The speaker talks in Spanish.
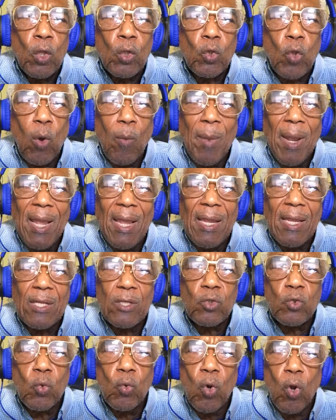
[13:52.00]

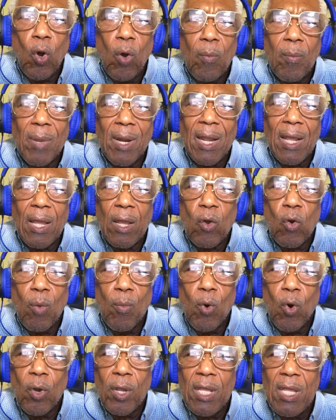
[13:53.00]
Tomé su nombre
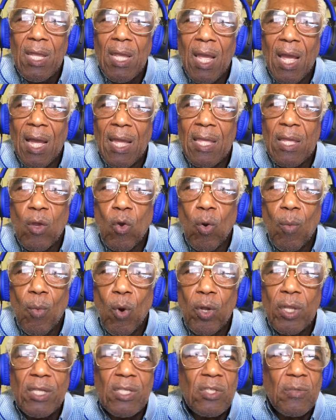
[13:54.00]
como guía y
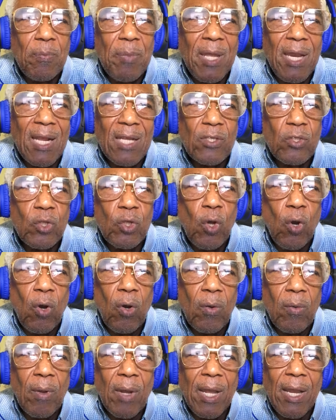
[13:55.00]
como
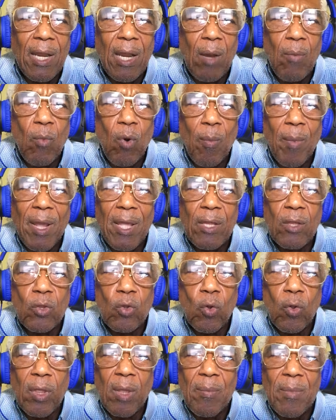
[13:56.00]
inspiración en el
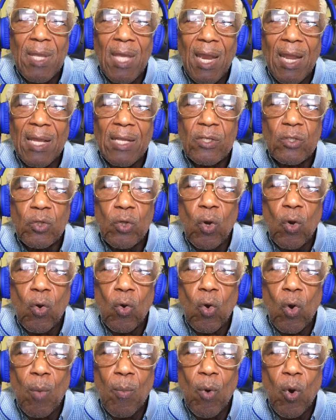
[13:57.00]
momento de mi
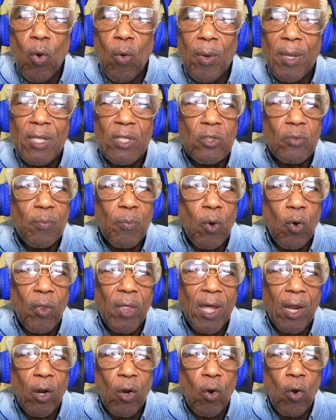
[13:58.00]
elección como obispo
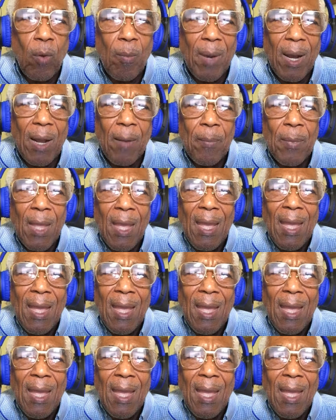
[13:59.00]
de Roma.